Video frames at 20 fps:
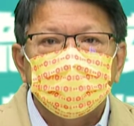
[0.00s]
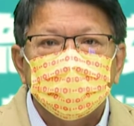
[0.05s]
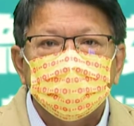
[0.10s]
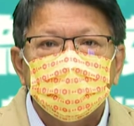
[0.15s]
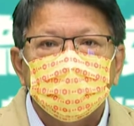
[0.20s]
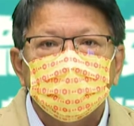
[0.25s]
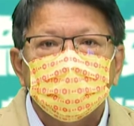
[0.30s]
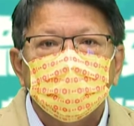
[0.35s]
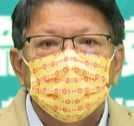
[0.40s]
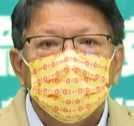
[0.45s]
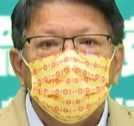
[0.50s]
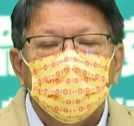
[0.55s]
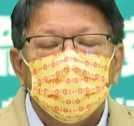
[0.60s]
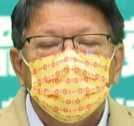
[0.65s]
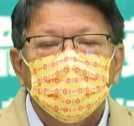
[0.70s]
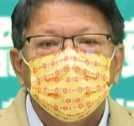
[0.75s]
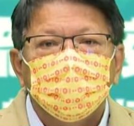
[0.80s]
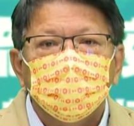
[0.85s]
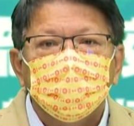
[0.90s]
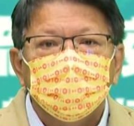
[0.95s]
的啊
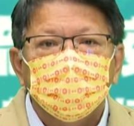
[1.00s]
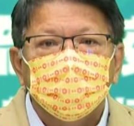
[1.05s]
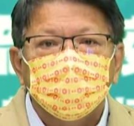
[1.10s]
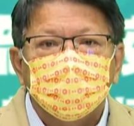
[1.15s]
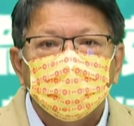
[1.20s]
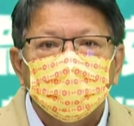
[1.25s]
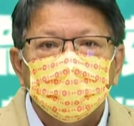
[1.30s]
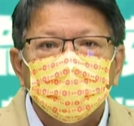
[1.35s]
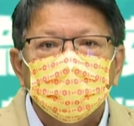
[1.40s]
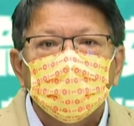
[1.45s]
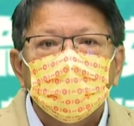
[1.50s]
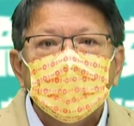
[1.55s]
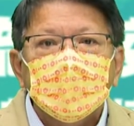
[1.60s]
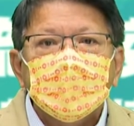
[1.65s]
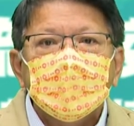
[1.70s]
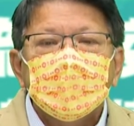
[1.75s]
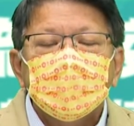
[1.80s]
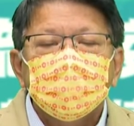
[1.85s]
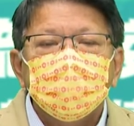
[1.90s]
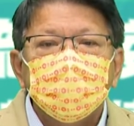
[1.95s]
分布图，
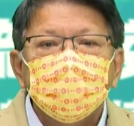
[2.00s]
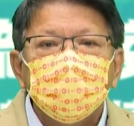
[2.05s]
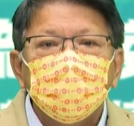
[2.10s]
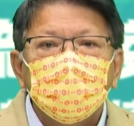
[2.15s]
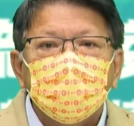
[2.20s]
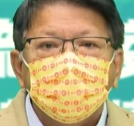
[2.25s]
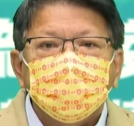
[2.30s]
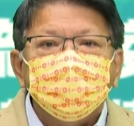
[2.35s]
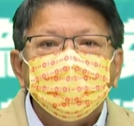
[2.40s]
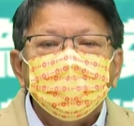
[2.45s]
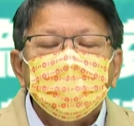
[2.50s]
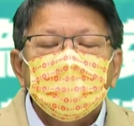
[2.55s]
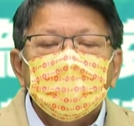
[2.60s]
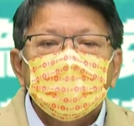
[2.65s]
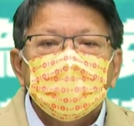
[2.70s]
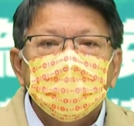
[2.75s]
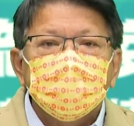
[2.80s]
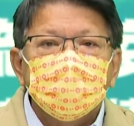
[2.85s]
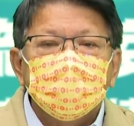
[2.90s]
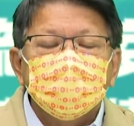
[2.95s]
另外一
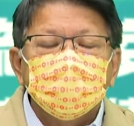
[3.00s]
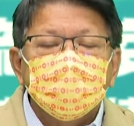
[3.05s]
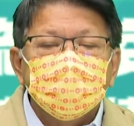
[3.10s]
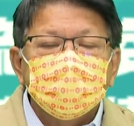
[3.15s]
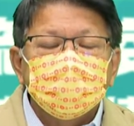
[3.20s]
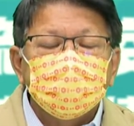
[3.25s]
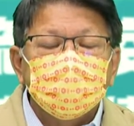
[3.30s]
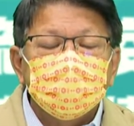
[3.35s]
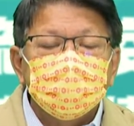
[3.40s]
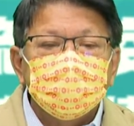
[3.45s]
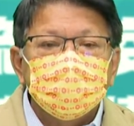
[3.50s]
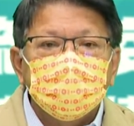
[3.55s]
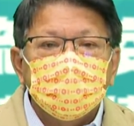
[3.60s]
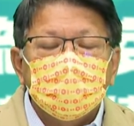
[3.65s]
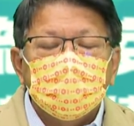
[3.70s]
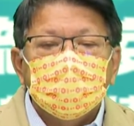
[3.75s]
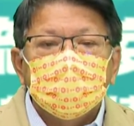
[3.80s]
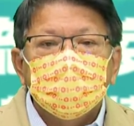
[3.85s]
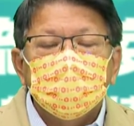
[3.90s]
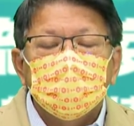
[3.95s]
个来参加
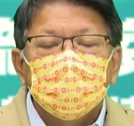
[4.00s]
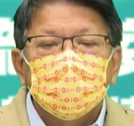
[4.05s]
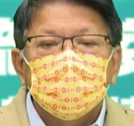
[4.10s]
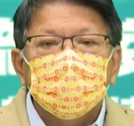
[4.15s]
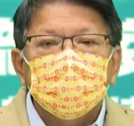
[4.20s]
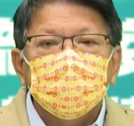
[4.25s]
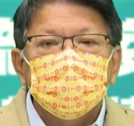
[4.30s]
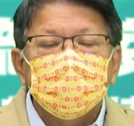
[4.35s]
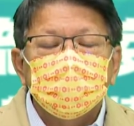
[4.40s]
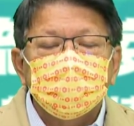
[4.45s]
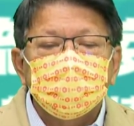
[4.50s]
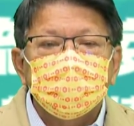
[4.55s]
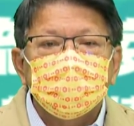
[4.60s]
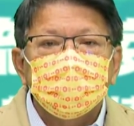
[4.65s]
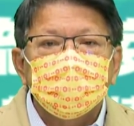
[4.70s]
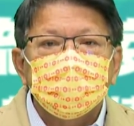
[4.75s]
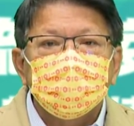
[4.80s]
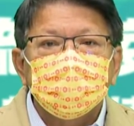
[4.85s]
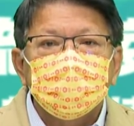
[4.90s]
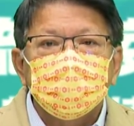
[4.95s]
啊，应该记得
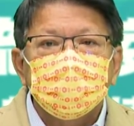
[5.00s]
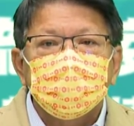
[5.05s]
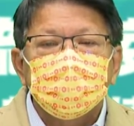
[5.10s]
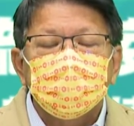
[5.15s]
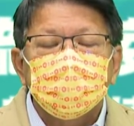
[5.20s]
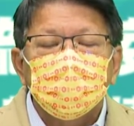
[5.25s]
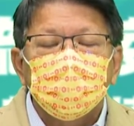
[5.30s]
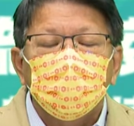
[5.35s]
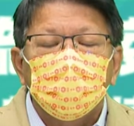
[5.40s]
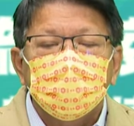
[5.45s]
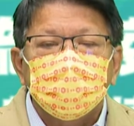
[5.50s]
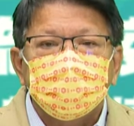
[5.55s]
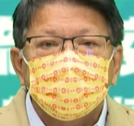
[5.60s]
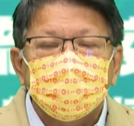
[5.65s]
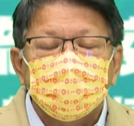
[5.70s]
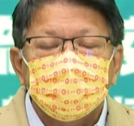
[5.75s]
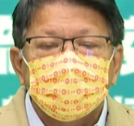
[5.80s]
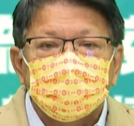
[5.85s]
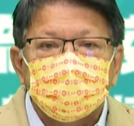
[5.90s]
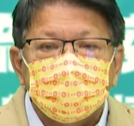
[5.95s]
一个外县
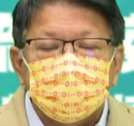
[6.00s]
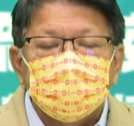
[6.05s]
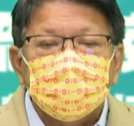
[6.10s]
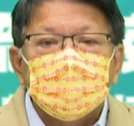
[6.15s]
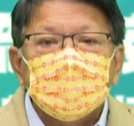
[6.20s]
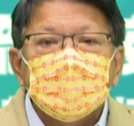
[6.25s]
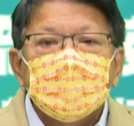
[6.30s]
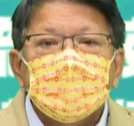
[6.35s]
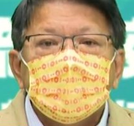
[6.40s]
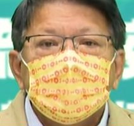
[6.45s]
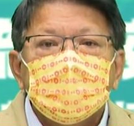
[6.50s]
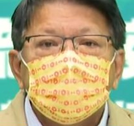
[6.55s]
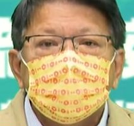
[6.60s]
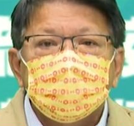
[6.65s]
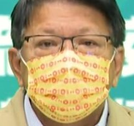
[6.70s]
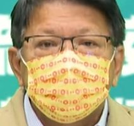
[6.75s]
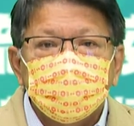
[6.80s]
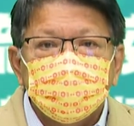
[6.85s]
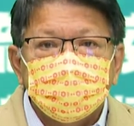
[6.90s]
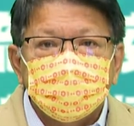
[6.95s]
市啊确
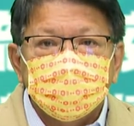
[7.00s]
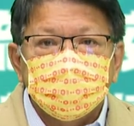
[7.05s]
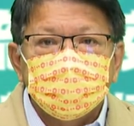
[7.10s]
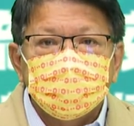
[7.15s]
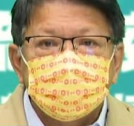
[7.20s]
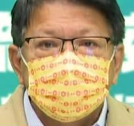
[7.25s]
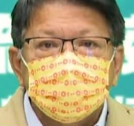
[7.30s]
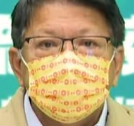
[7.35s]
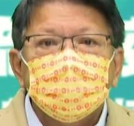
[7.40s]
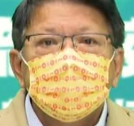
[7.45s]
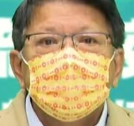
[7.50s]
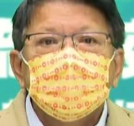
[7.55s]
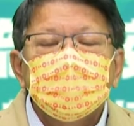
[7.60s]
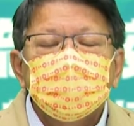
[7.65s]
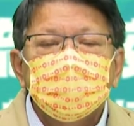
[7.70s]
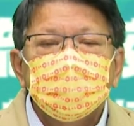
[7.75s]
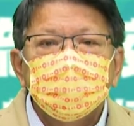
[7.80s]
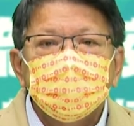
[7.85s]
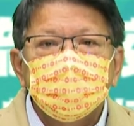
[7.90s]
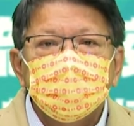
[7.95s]
诊者的
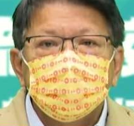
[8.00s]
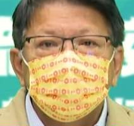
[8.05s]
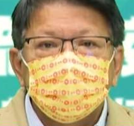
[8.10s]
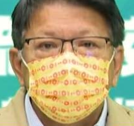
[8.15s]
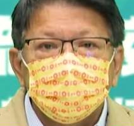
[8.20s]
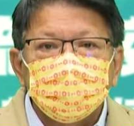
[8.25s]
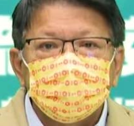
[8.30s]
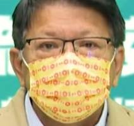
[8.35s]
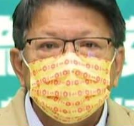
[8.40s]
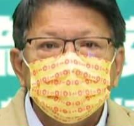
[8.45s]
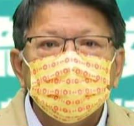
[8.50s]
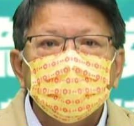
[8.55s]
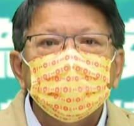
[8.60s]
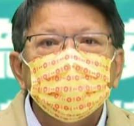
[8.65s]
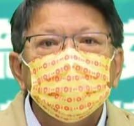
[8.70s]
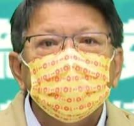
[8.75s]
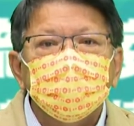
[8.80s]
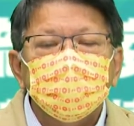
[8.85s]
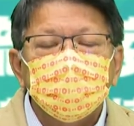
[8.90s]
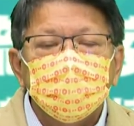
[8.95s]
一个足迹呢，也
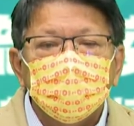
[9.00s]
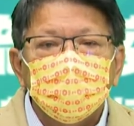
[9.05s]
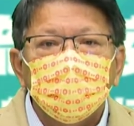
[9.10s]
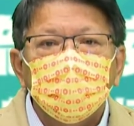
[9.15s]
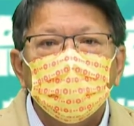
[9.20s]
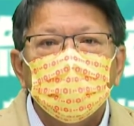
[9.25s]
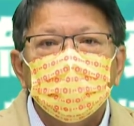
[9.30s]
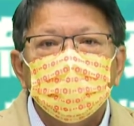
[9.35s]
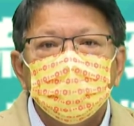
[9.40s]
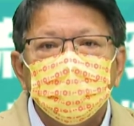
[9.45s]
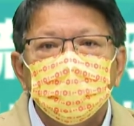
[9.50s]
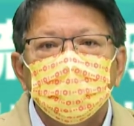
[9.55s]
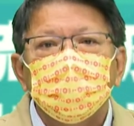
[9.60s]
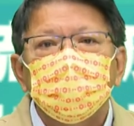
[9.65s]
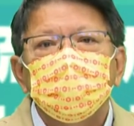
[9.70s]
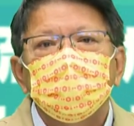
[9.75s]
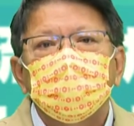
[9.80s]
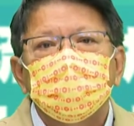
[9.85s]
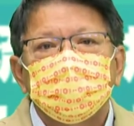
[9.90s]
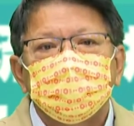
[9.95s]
另外由啊
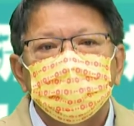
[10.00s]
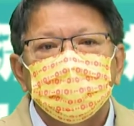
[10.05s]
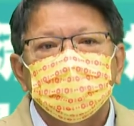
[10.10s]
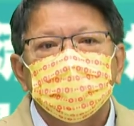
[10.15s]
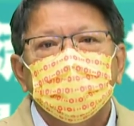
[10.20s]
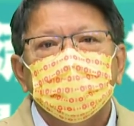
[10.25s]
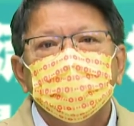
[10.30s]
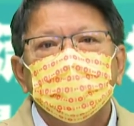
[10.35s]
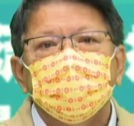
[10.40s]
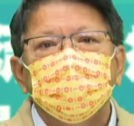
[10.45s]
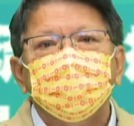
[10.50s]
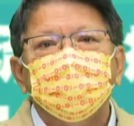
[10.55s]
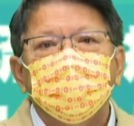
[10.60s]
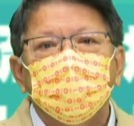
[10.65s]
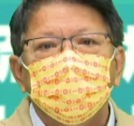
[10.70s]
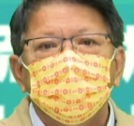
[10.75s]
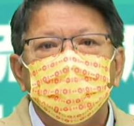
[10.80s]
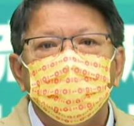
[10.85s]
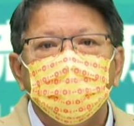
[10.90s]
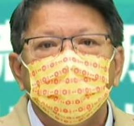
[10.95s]
局长来分
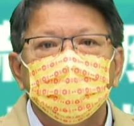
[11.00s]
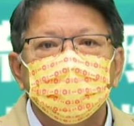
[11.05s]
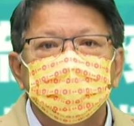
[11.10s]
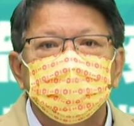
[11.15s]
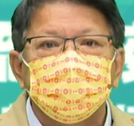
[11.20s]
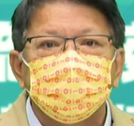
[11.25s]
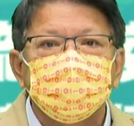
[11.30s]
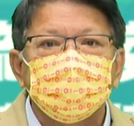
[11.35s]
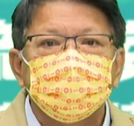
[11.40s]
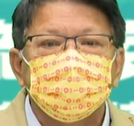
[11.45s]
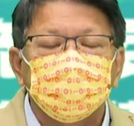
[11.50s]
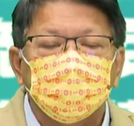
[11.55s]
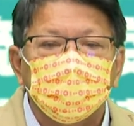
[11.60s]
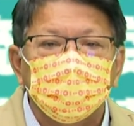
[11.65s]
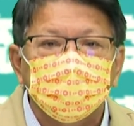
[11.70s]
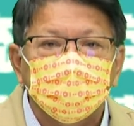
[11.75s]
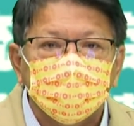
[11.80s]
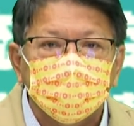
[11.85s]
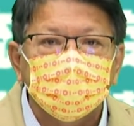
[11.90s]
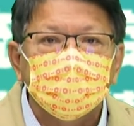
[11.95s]
别做说明。